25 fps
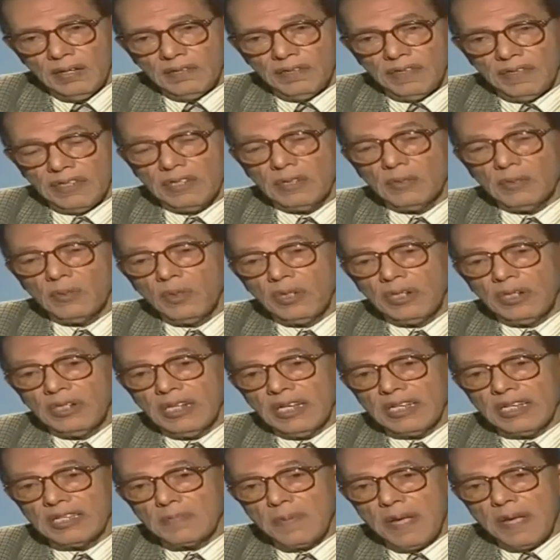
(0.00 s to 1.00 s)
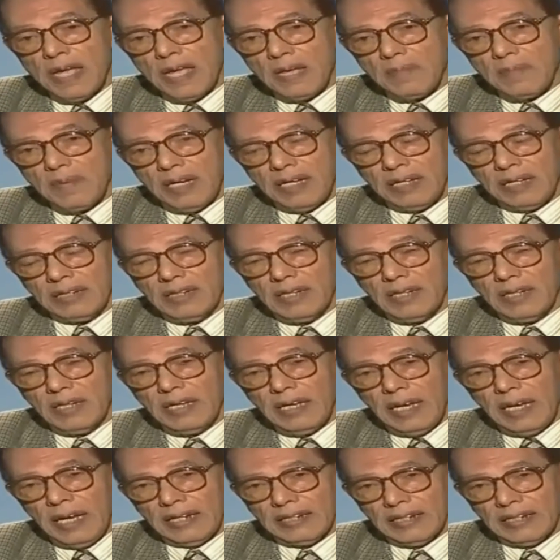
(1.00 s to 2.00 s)
فدي كل دي أسباب
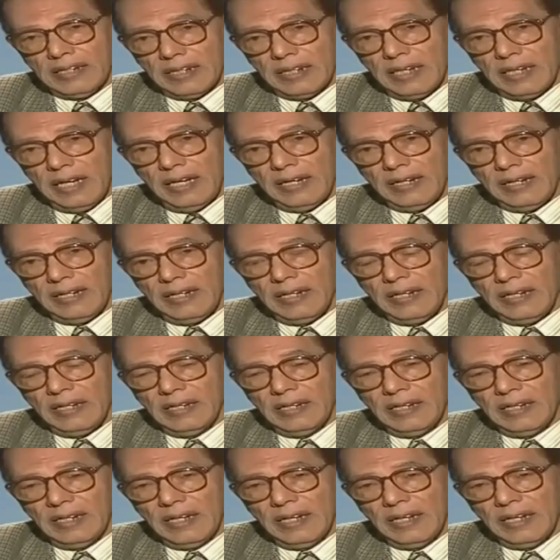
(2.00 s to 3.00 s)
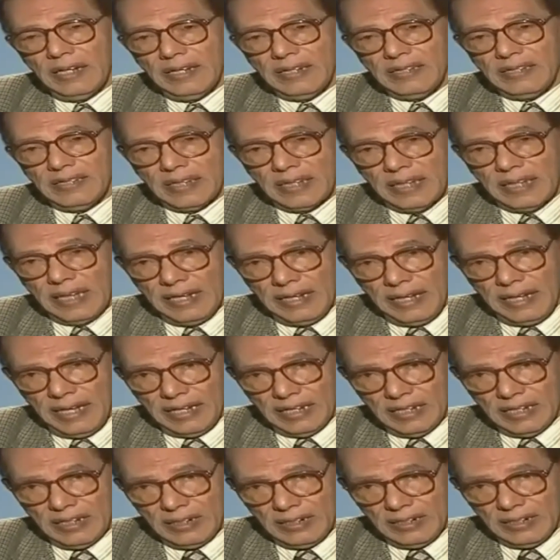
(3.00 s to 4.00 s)
هتجعل إن إذا كان
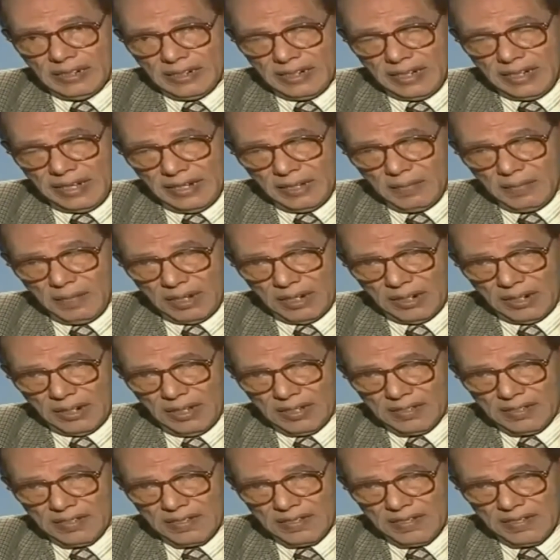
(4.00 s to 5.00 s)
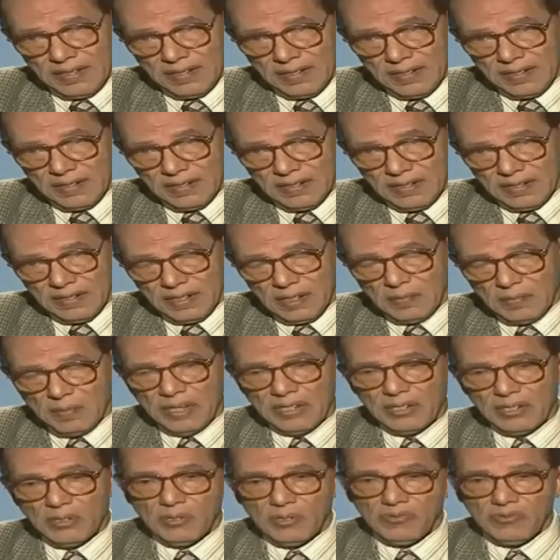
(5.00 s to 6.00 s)
هنتكلم على الأصل
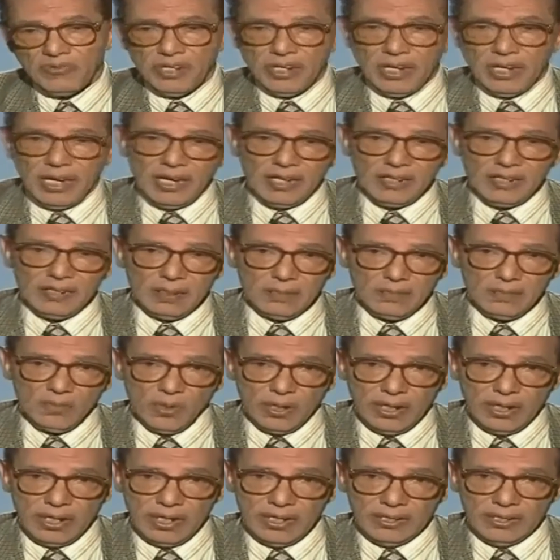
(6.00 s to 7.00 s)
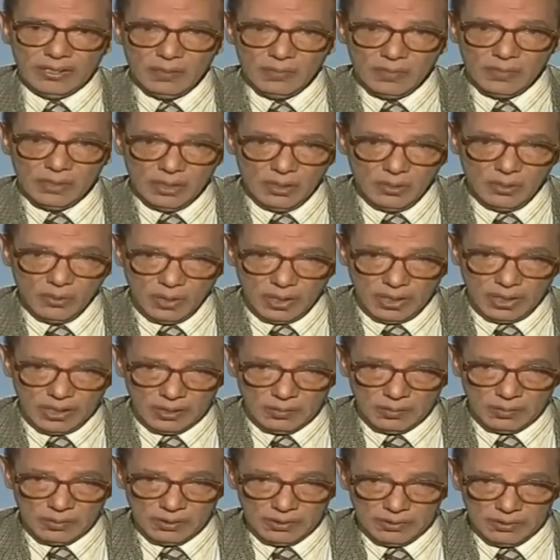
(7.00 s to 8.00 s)
يبقى نشوف للأقدم والأقدم هي اللغة
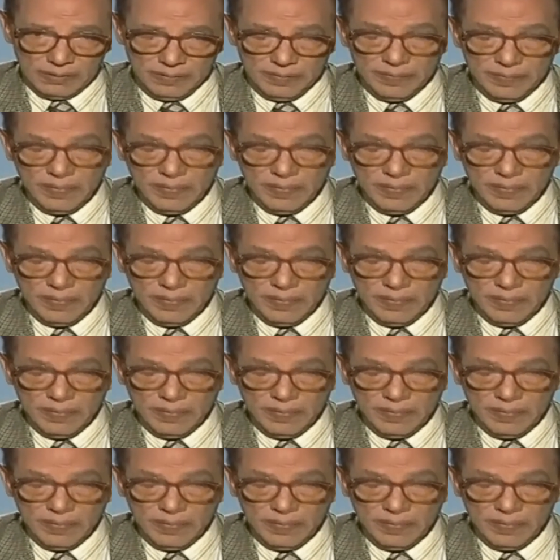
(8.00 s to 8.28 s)
العربية